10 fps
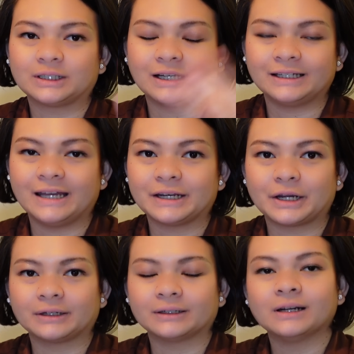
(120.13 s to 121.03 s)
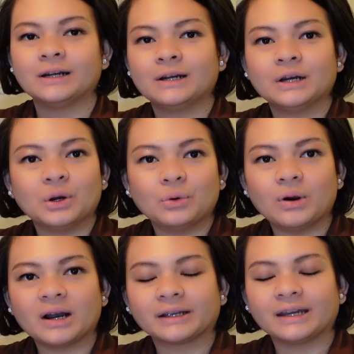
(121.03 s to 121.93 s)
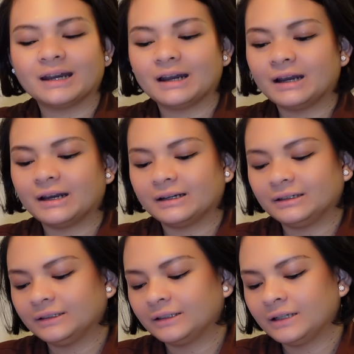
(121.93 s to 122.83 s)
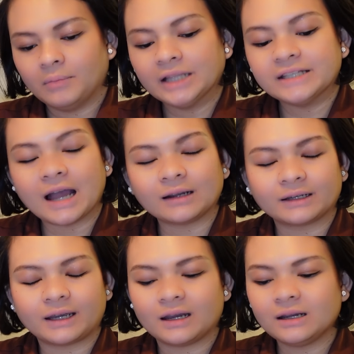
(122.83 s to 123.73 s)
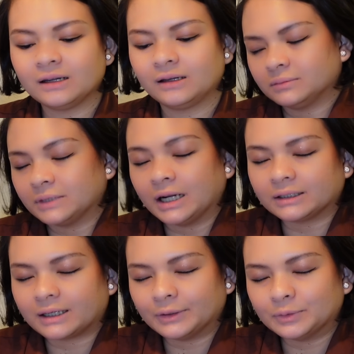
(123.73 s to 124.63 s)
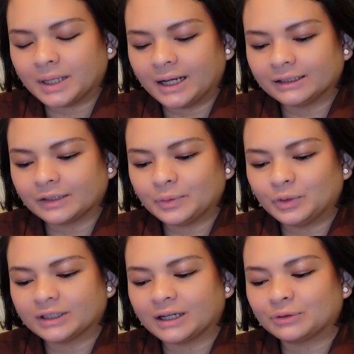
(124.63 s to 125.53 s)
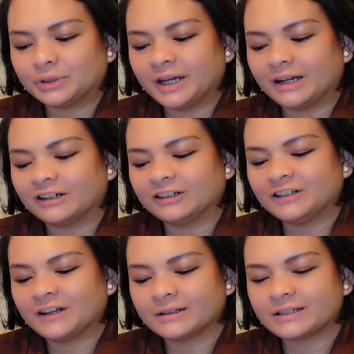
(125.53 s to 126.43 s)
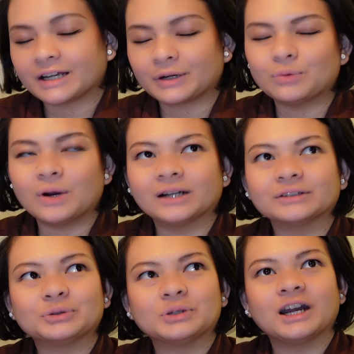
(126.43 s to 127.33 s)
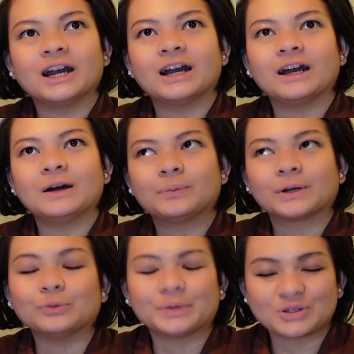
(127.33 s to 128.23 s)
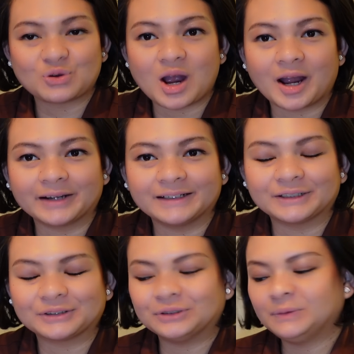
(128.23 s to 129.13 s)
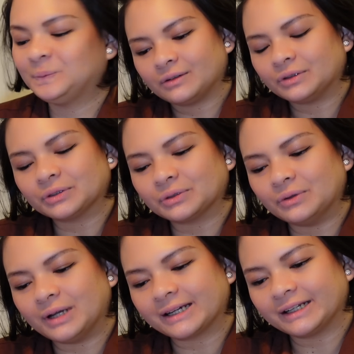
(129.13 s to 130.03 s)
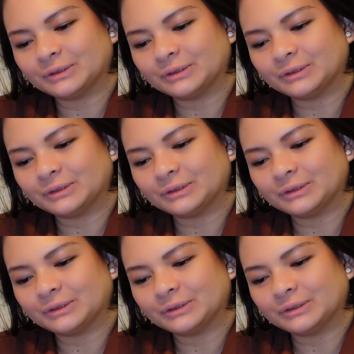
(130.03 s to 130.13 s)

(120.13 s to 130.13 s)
kalian yang uangnya banyak ya nggak terlalu mahal tapi buat aku yang cari uang juga perlu perjuangan gitu untuk ngeluarin